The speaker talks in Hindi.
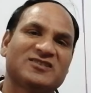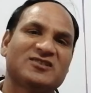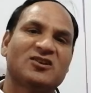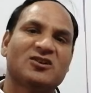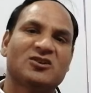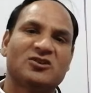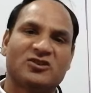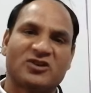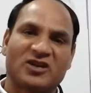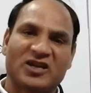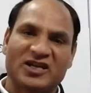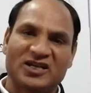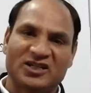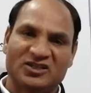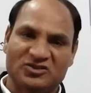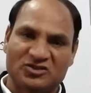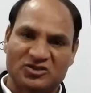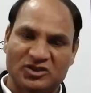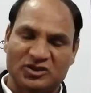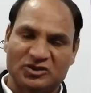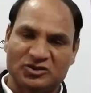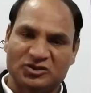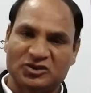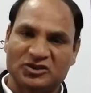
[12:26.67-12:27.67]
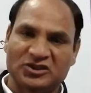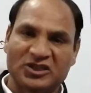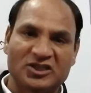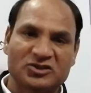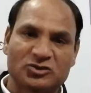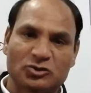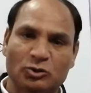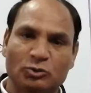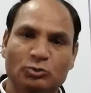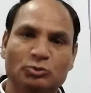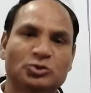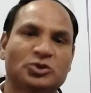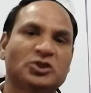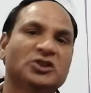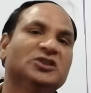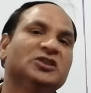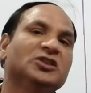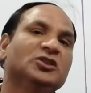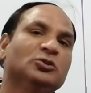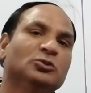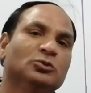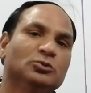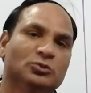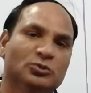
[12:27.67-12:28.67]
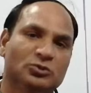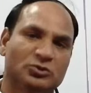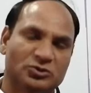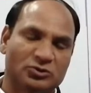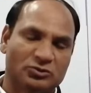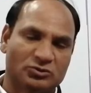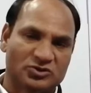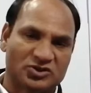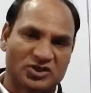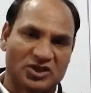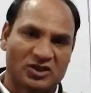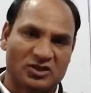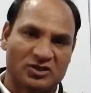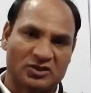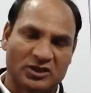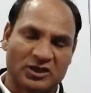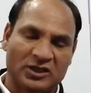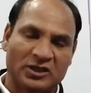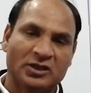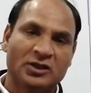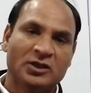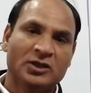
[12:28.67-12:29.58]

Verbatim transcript: कॉल्ड ड्राई डिस्टिलेशन यहाँ सोल्यूशन नहीं यूज होते उन साल्ट के